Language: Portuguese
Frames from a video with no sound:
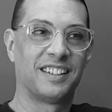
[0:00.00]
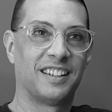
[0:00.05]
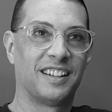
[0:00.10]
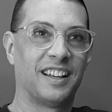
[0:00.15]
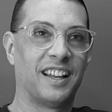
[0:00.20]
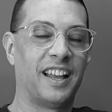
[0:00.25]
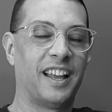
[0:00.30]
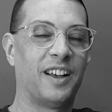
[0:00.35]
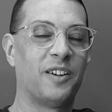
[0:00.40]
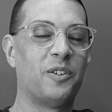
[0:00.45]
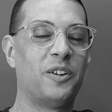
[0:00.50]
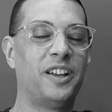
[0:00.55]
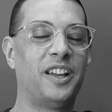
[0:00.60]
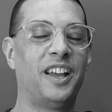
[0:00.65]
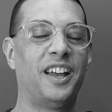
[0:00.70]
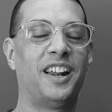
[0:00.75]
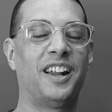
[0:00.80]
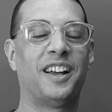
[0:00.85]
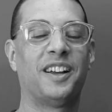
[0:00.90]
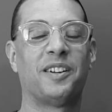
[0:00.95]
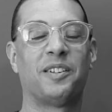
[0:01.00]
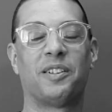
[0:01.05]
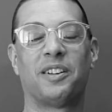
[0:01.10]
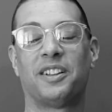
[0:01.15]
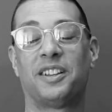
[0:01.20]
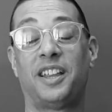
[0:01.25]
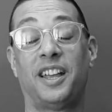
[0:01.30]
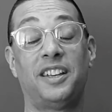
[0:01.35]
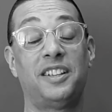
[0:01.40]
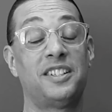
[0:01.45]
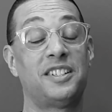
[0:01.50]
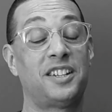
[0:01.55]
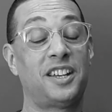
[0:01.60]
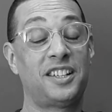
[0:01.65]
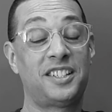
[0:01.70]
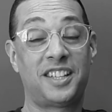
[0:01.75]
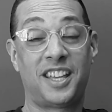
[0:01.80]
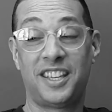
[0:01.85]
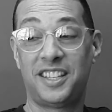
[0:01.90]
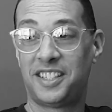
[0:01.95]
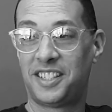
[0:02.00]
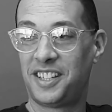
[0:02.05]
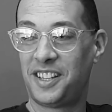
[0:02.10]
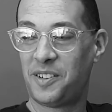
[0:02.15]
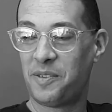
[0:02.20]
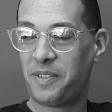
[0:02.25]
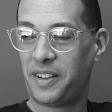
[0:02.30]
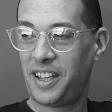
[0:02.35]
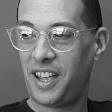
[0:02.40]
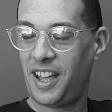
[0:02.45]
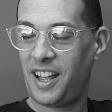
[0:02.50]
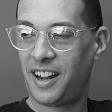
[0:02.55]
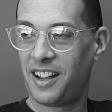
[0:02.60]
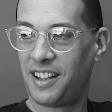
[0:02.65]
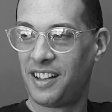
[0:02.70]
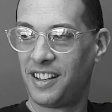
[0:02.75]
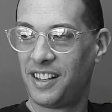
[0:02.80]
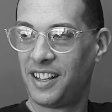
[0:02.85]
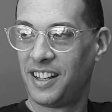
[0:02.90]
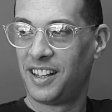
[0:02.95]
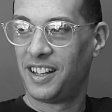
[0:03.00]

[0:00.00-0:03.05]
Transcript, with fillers: É, oi era. Até já esqueci como é que era.